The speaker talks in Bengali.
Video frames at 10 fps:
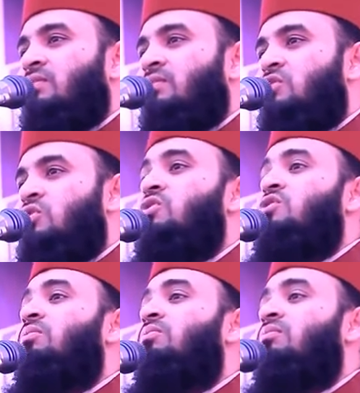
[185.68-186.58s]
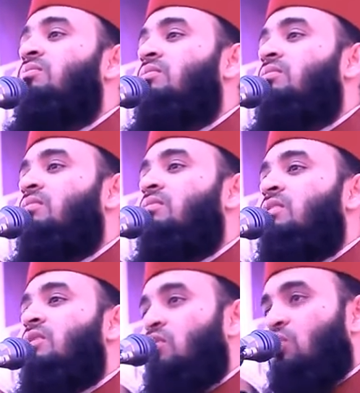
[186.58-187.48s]
শৈশব
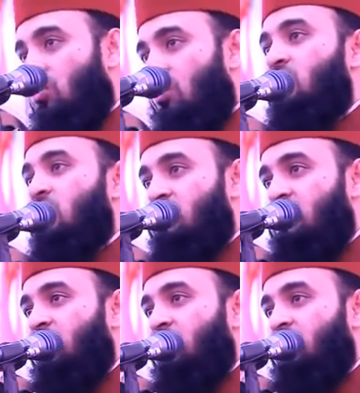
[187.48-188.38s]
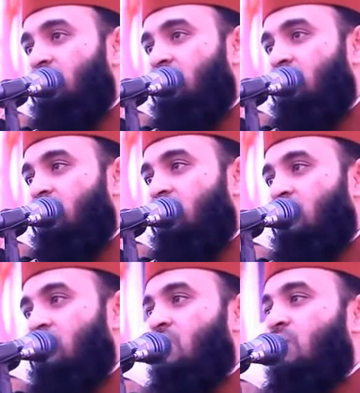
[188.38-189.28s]
কৈশোর ছিল
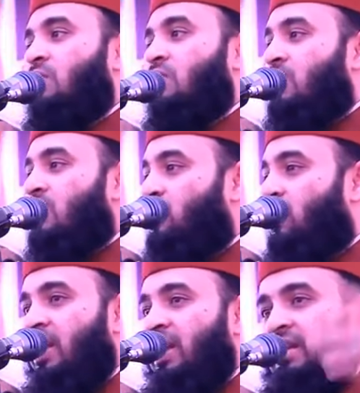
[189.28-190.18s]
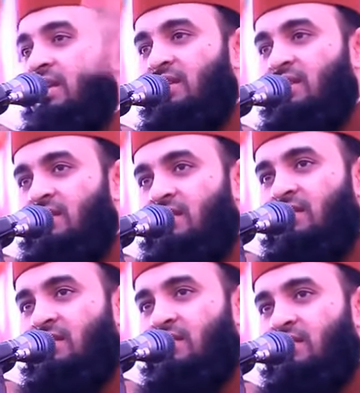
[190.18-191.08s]
জন্মগ্রহণের পরেই
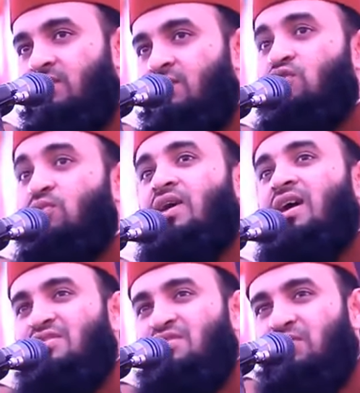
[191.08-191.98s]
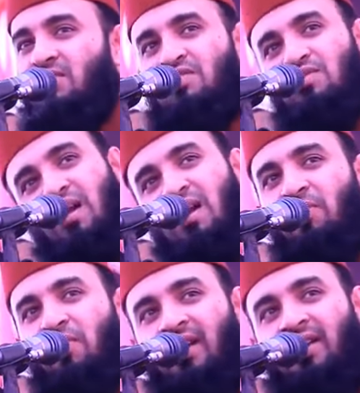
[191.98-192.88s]
যুবক আর যুবতী সুমানলা পড়ে